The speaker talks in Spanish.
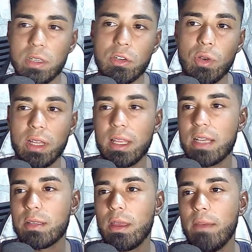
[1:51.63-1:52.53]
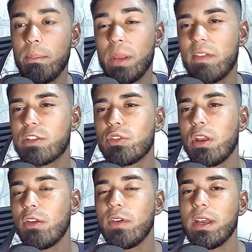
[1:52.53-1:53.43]
con estas eh, preversiones nos va
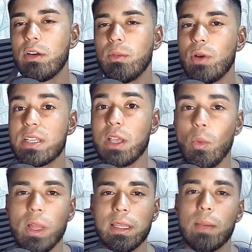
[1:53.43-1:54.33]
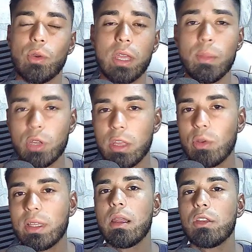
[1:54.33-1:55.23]
a ir como a 50. ¿Por qué? Porque no
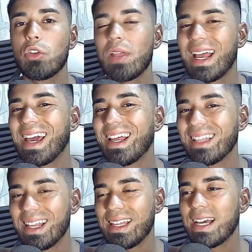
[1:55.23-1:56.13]
están todas las características